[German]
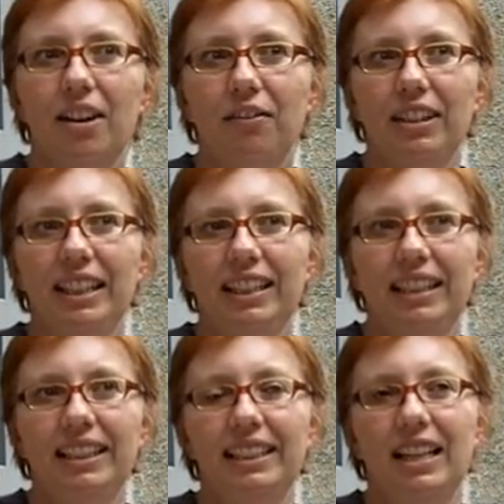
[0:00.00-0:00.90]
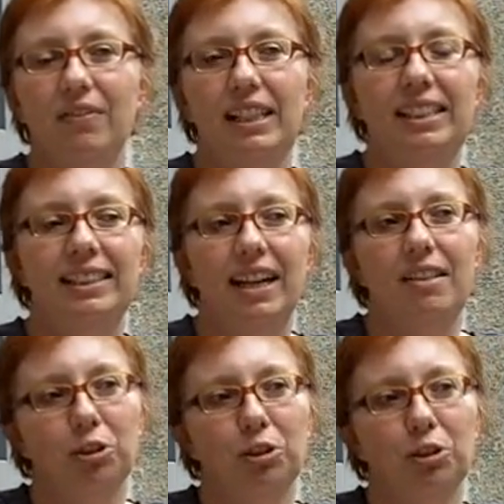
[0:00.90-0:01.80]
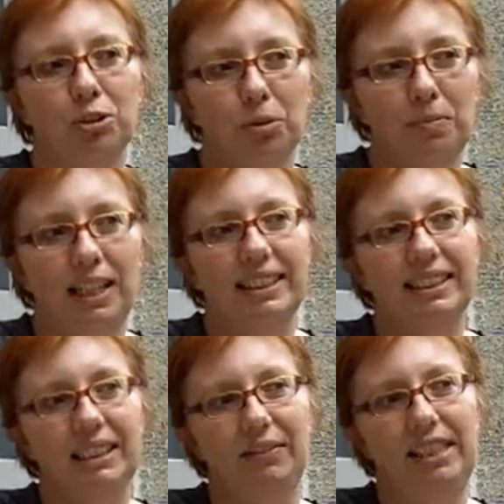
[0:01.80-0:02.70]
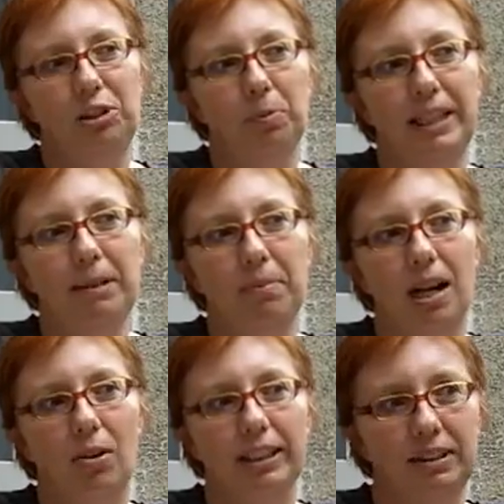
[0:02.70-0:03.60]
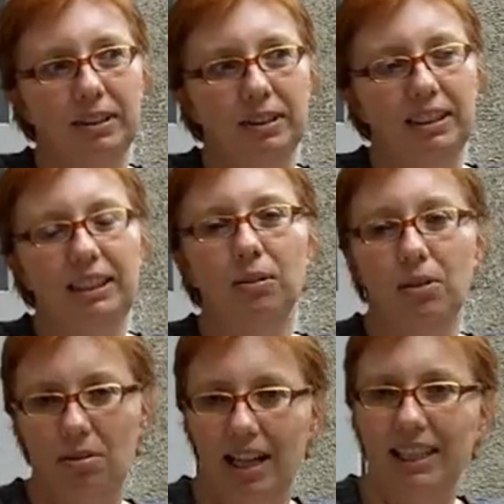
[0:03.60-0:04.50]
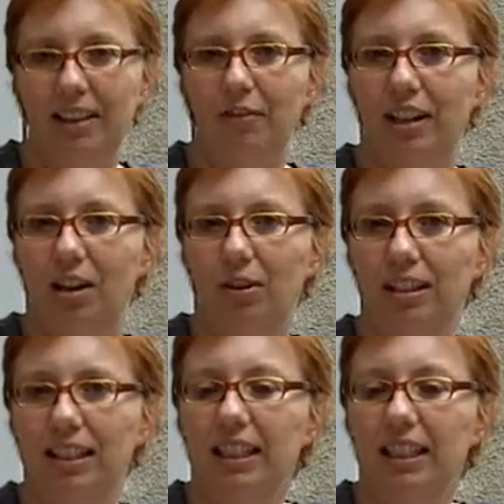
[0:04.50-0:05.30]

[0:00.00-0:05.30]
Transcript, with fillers: wie ich in der Welt sein will und um das in die Welt zu bringen, brauche ich die Beziehung zu anderen Frauen,